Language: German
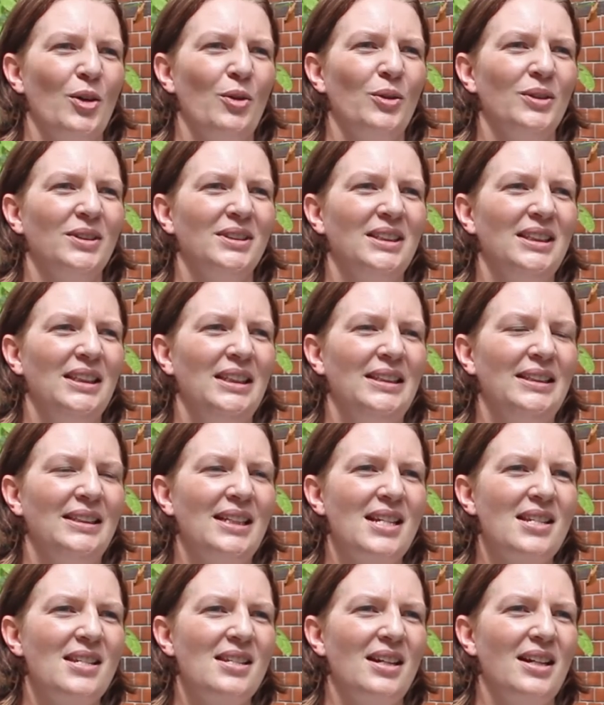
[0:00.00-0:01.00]
und ihnen
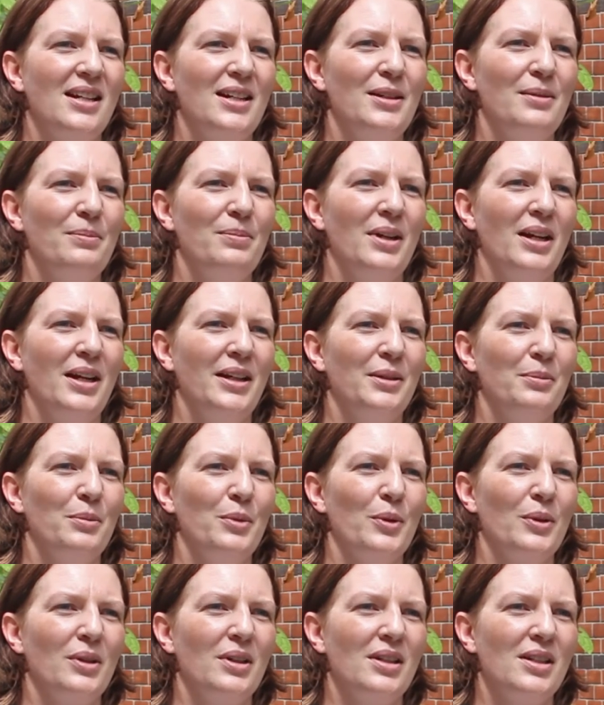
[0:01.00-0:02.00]
deshalb eine
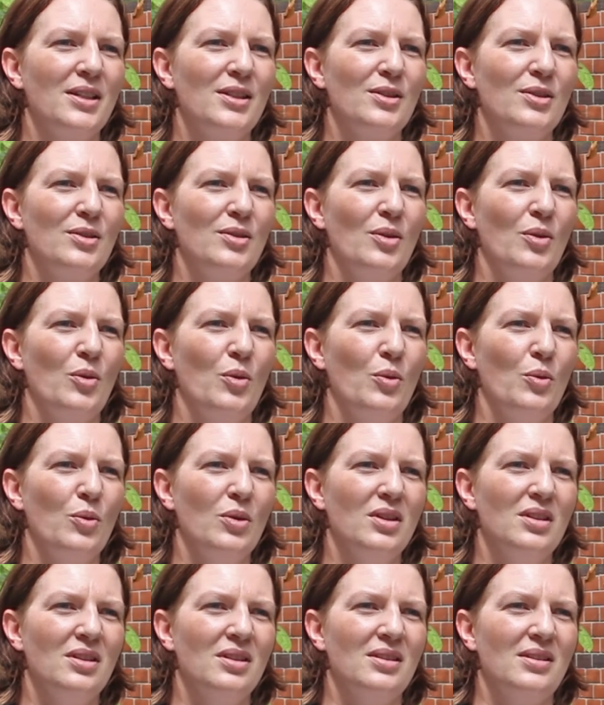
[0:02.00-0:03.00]
möglichst
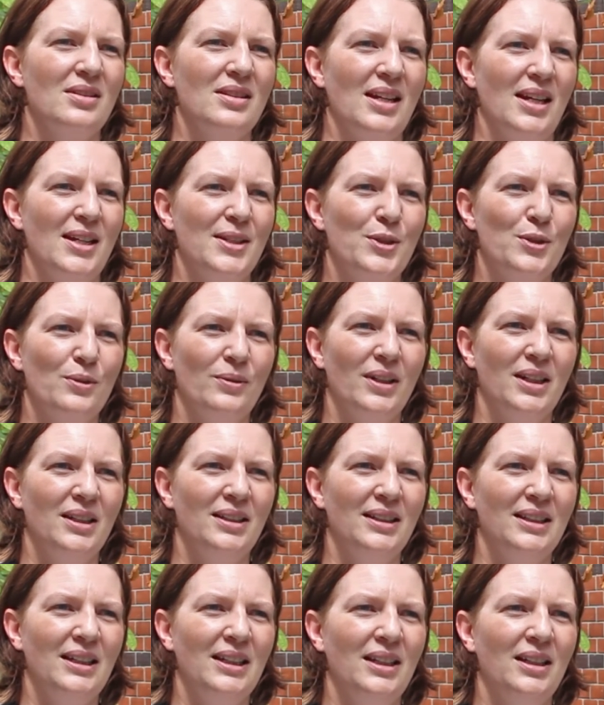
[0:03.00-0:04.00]
hohe
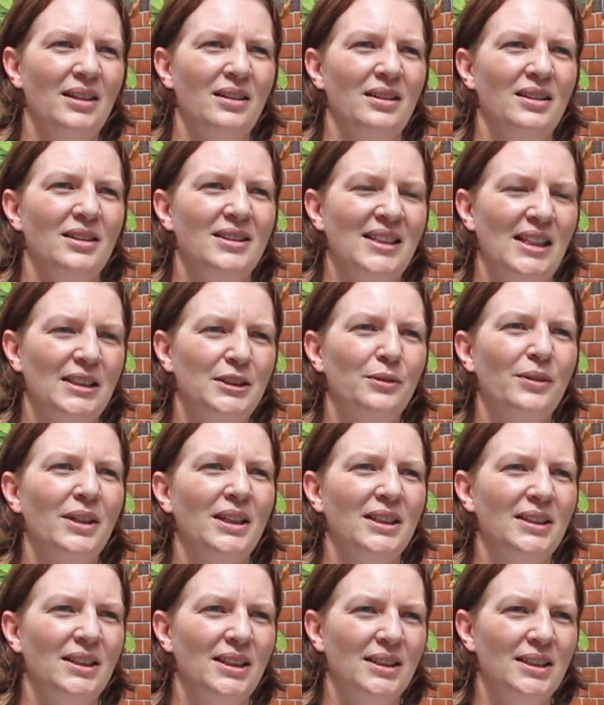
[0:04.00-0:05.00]
Zeitsouveränität,
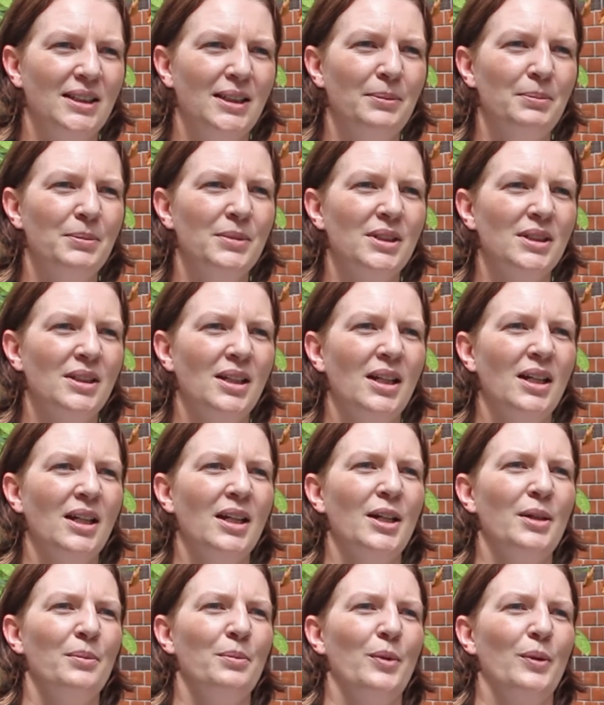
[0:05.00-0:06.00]
Zeitsouveränität gibt,
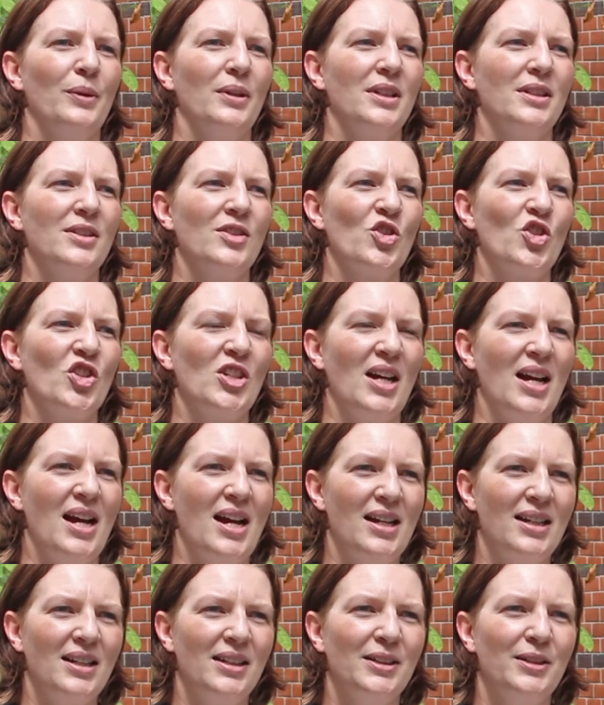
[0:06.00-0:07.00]
möglichst
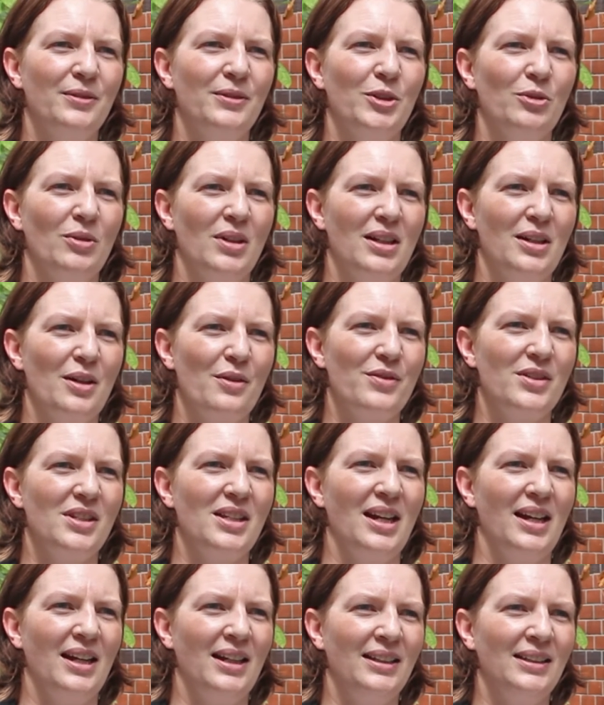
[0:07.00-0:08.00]
stark individuell auf
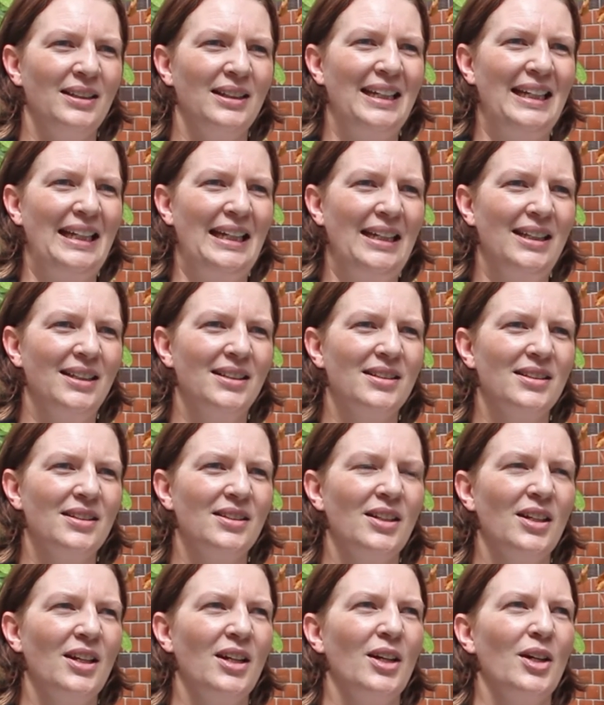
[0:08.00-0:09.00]
sie eingeht
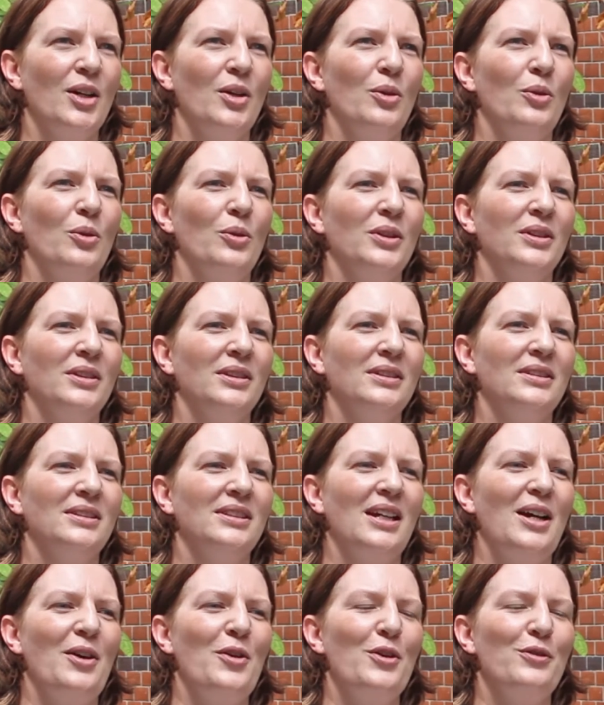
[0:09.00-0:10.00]

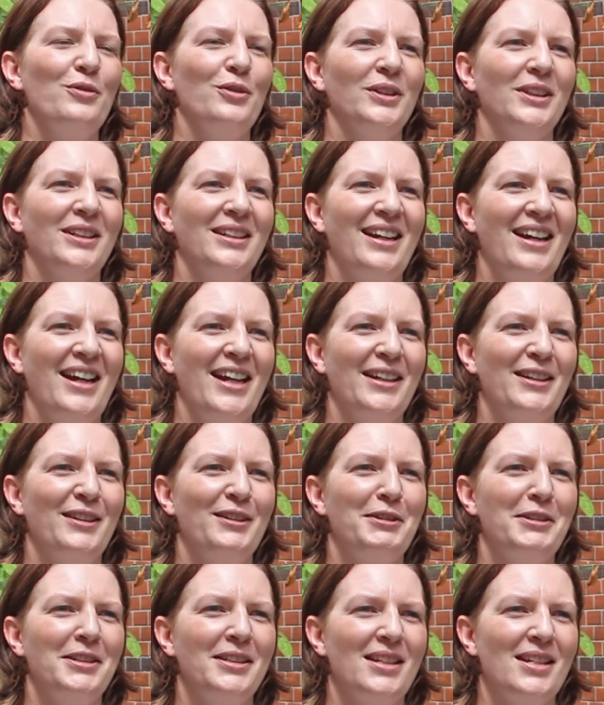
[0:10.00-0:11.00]
und auch von den
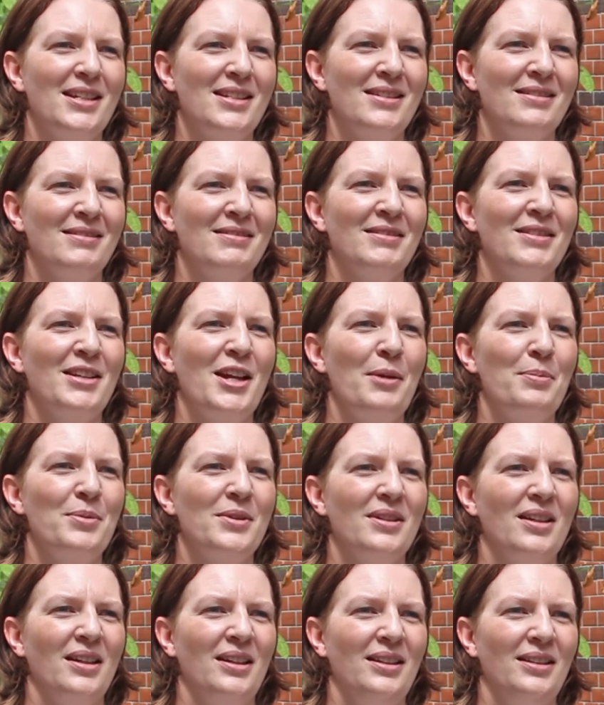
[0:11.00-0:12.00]
eigenen Interessen
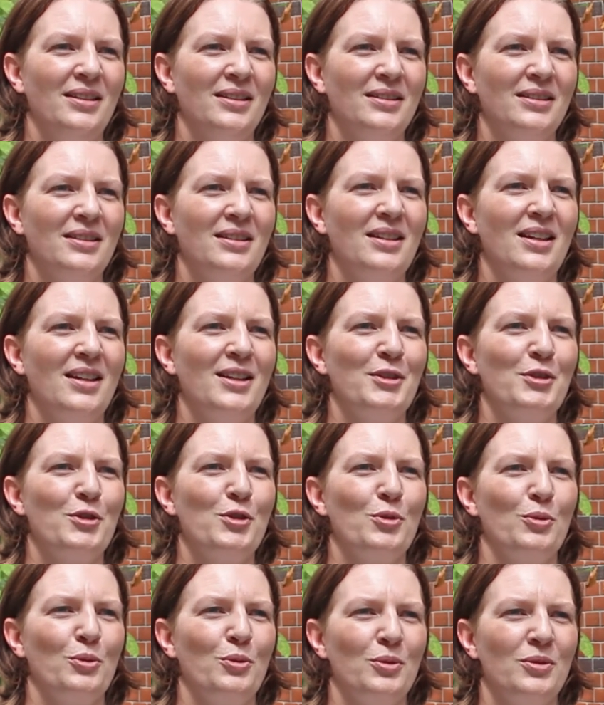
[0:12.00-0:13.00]
abstrahieren kann
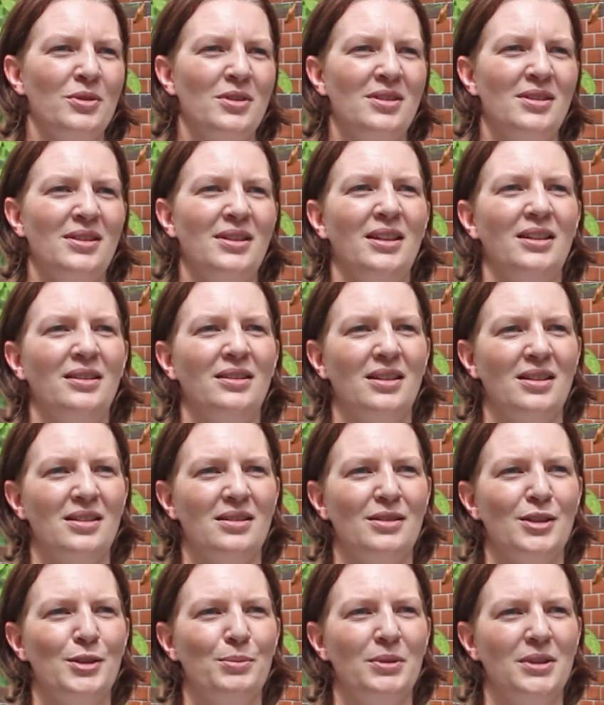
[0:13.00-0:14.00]
zugunsten der
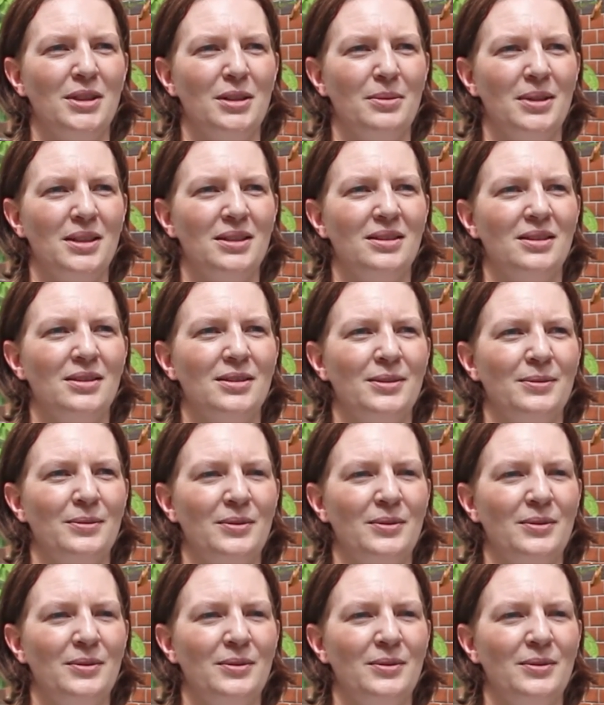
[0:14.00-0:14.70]
Interessen des Mitarbeiters.